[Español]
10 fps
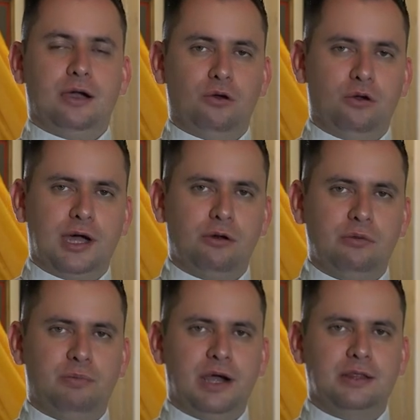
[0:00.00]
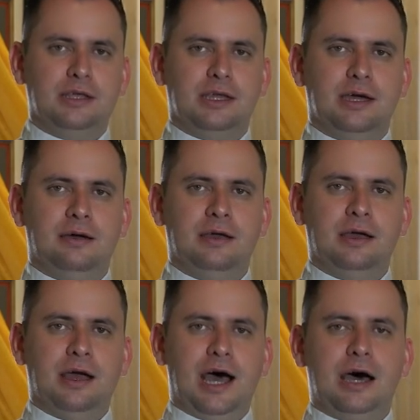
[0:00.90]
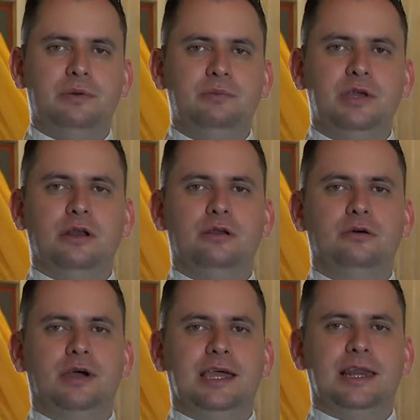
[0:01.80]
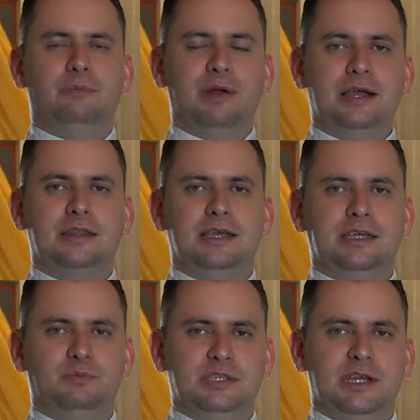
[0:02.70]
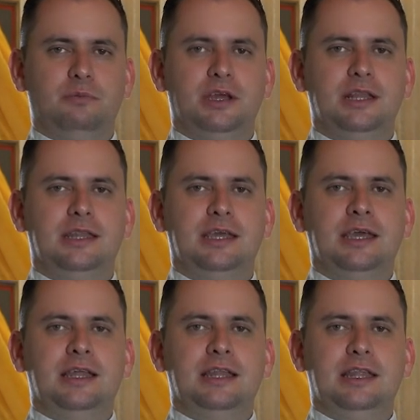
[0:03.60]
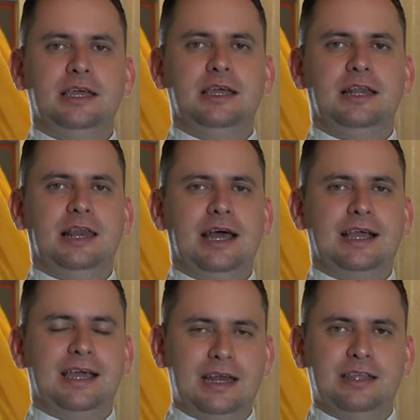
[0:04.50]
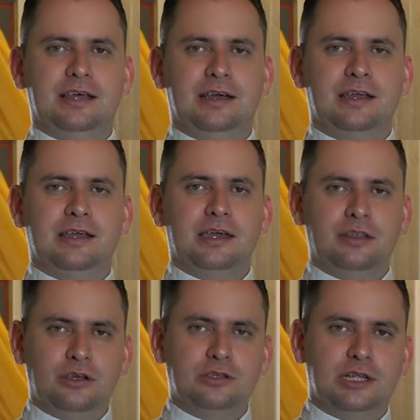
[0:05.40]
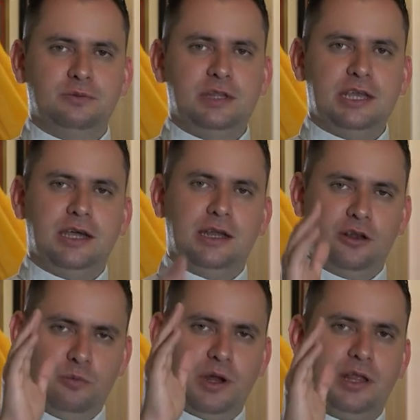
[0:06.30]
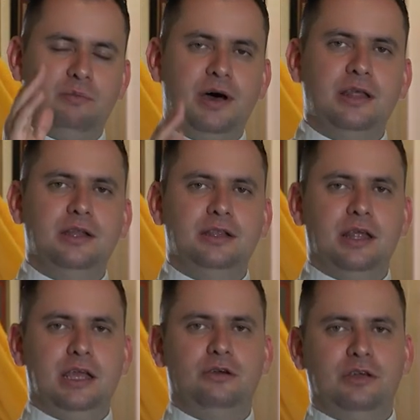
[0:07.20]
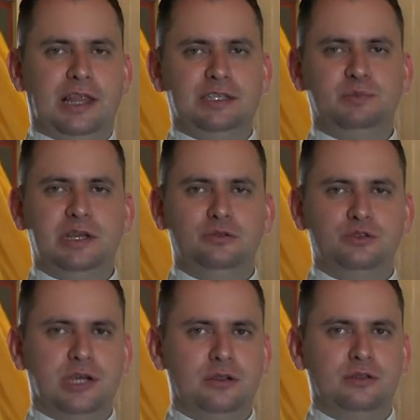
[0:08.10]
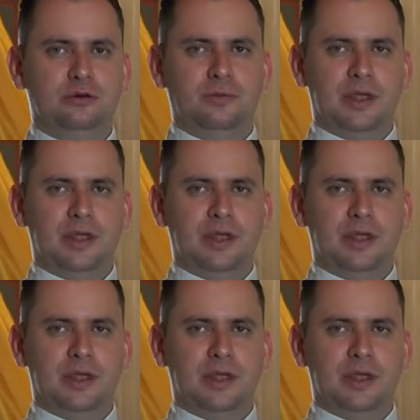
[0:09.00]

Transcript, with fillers: a colocarlo en práctica, a vivirlo en la práctica especialmente de la caridad. Que Dios les bendiga en el nombre del Padre y del Hijo y del Espíritu Santo.